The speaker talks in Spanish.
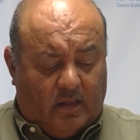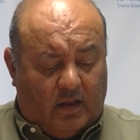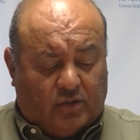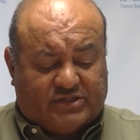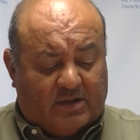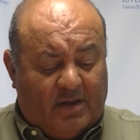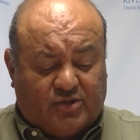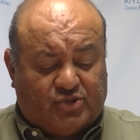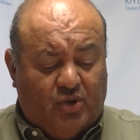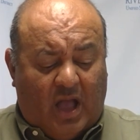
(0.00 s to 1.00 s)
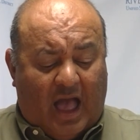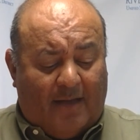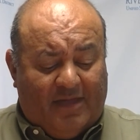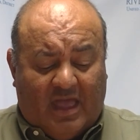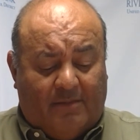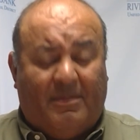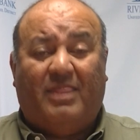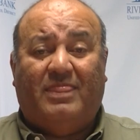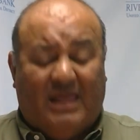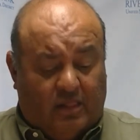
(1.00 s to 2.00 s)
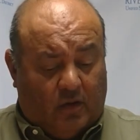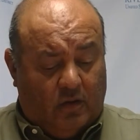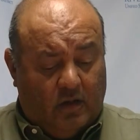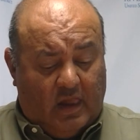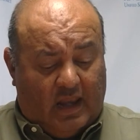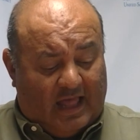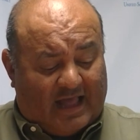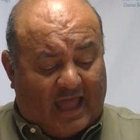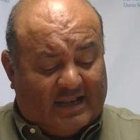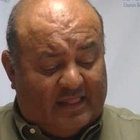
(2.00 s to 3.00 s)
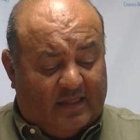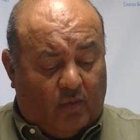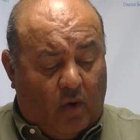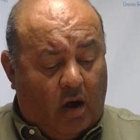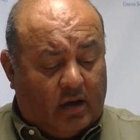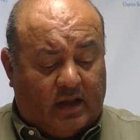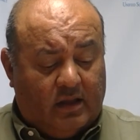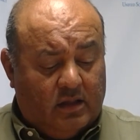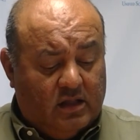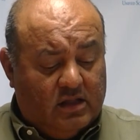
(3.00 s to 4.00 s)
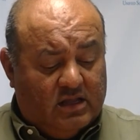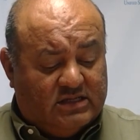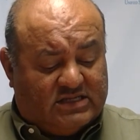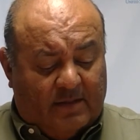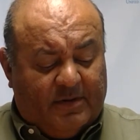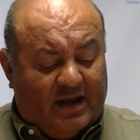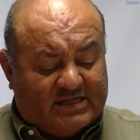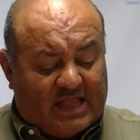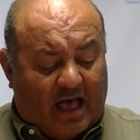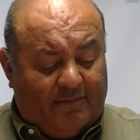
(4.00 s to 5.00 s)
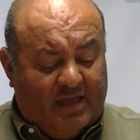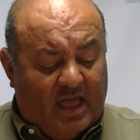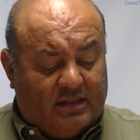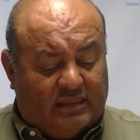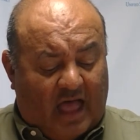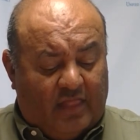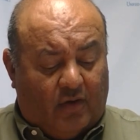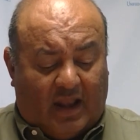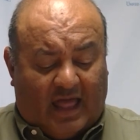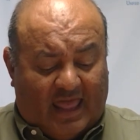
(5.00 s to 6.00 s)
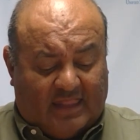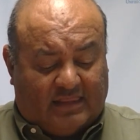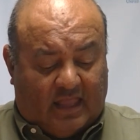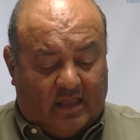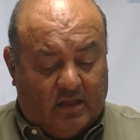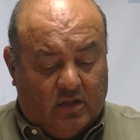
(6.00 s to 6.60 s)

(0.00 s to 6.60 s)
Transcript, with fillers: los hermanos nunca habían vendido la carne de Wari. Siempre les habían dado a la gente.